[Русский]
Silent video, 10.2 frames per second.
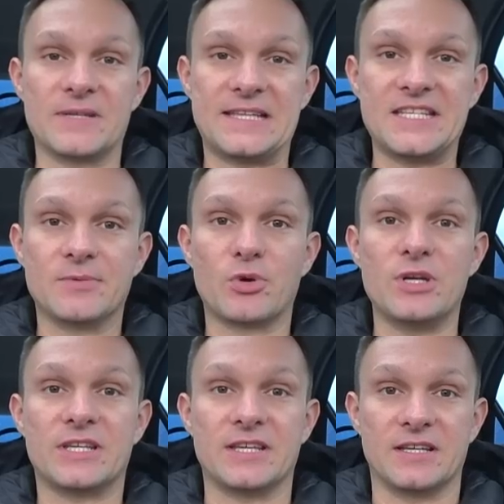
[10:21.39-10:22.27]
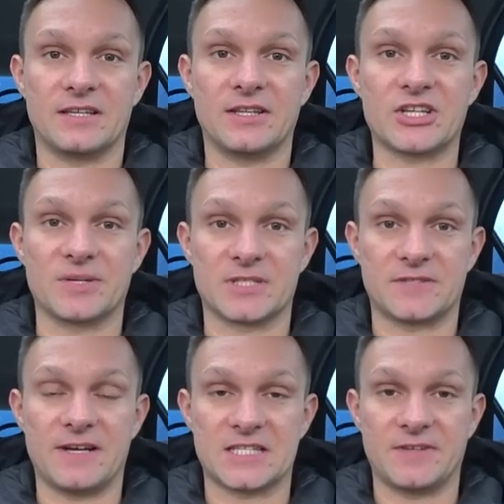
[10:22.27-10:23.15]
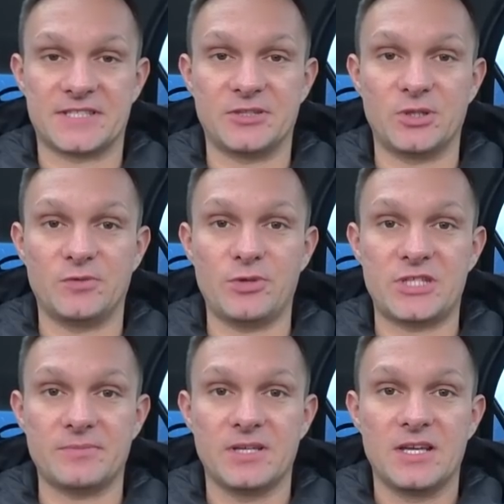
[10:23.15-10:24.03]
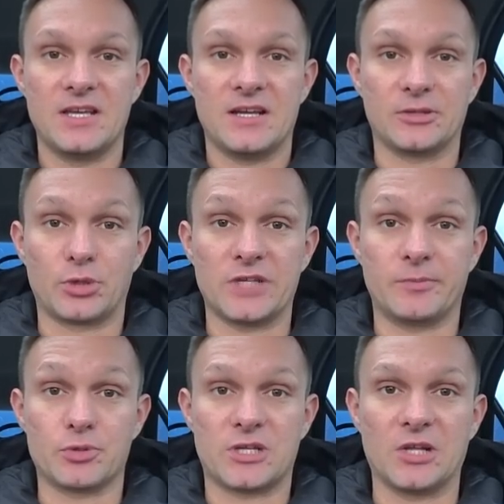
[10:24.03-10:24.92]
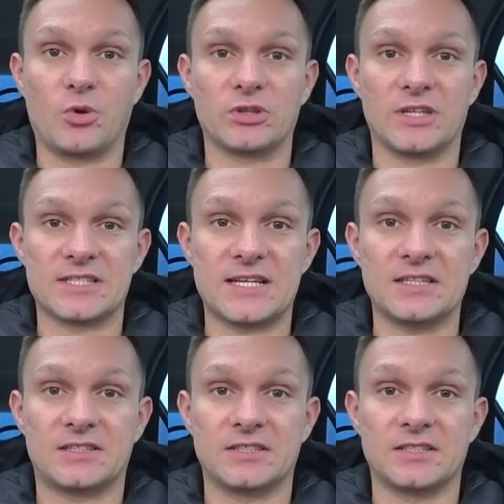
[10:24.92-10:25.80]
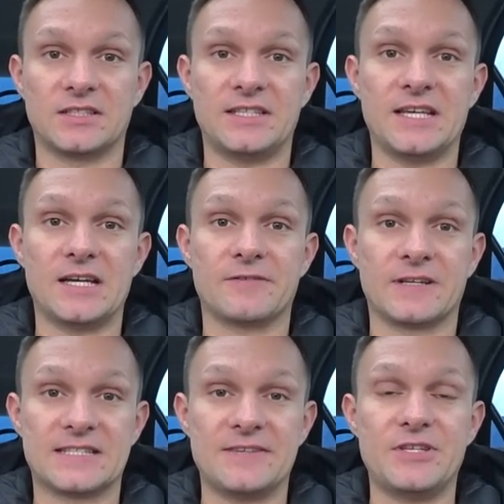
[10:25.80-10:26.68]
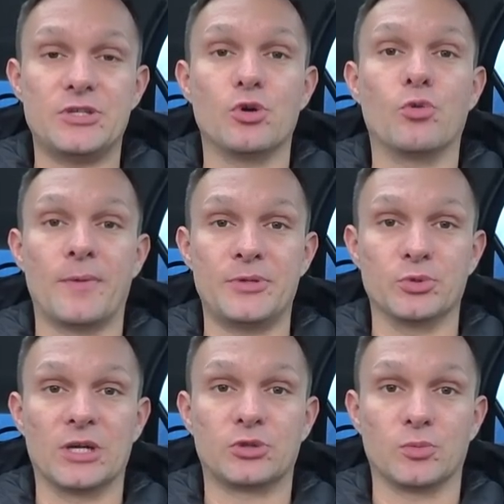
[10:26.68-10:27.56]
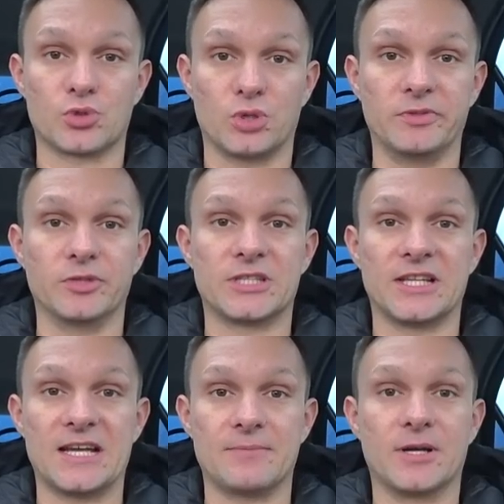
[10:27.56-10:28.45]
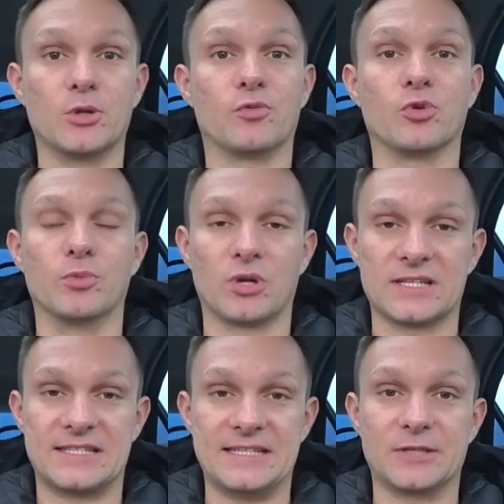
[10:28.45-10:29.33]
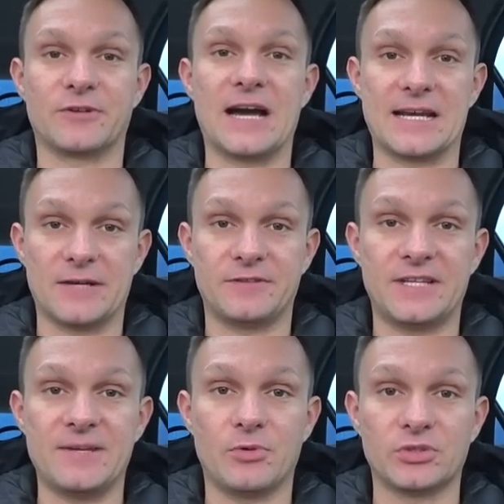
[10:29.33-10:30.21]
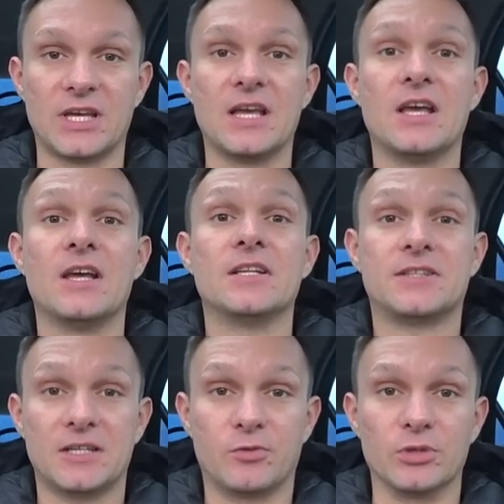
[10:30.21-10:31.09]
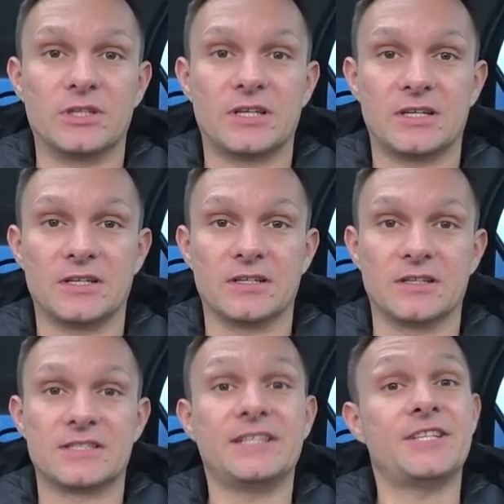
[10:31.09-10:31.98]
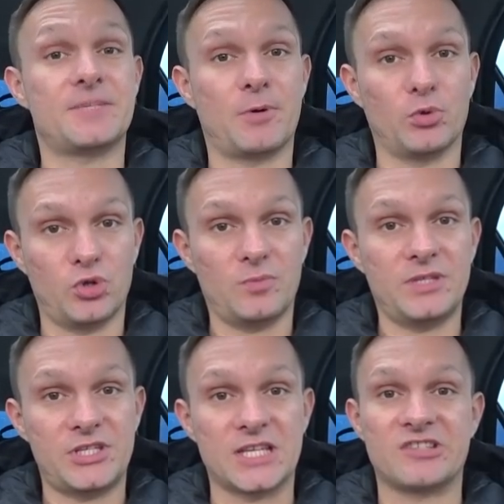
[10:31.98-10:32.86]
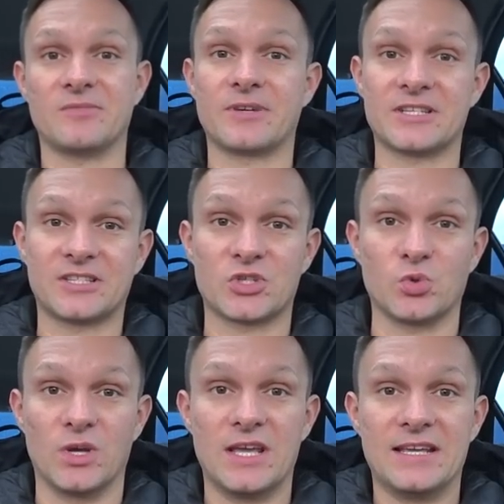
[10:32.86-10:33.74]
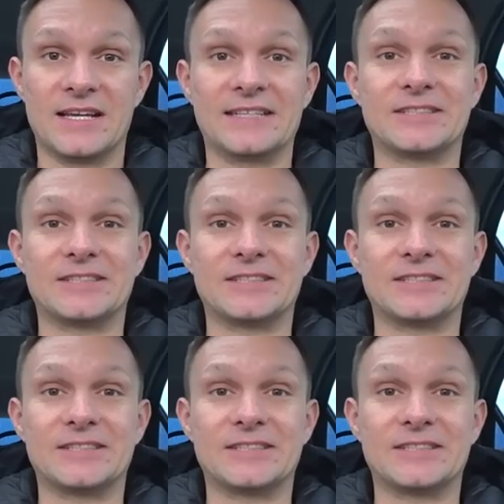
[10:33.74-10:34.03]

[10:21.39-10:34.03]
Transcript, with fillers: последнем ролике нашем с ВАЗ-2108, который я выпускал год назад, э, я в конце видео упомянул о том, что мы высылаем головку блока цилиндров Харьков на ремонт. Так вот, э, садитесь поудобнее, сейчас я вам расскажу, как